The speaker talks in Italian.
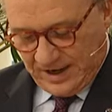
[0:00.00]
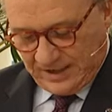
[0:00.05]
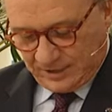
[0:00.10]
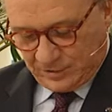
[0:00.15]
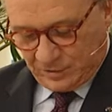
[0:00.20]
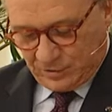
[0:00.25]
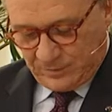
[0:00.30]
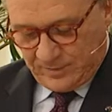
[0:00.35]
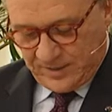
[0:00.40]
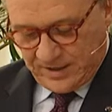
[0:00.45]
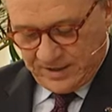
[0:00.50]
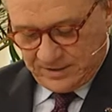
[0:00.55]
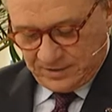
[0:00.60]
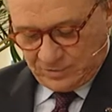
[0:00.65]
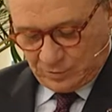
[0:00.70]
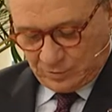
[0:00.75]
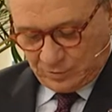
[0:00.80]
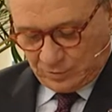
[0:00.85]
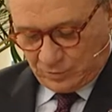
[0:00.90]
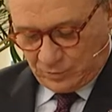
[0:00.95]

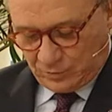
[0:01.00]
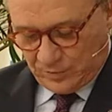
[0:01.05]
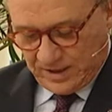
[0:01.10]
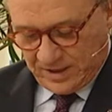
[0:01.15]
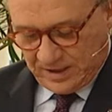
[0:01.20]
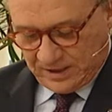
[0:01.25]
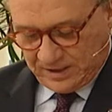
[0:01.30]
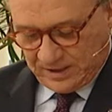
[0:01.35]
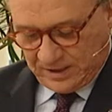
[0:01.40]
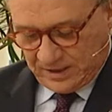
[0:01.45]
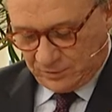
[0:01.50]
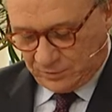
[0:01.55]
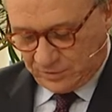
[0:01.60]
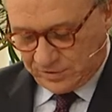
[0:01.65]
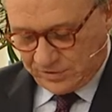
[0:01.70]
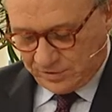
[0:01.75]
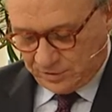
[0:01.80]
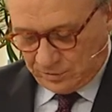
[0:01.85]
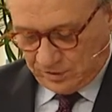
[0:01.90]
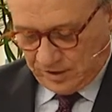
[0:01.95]
argomento con quella che è la
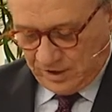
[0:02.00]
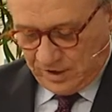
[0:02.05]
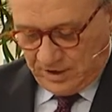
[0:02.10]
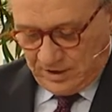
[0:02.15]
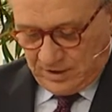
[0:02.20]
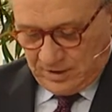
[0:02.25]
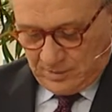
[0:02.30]
questione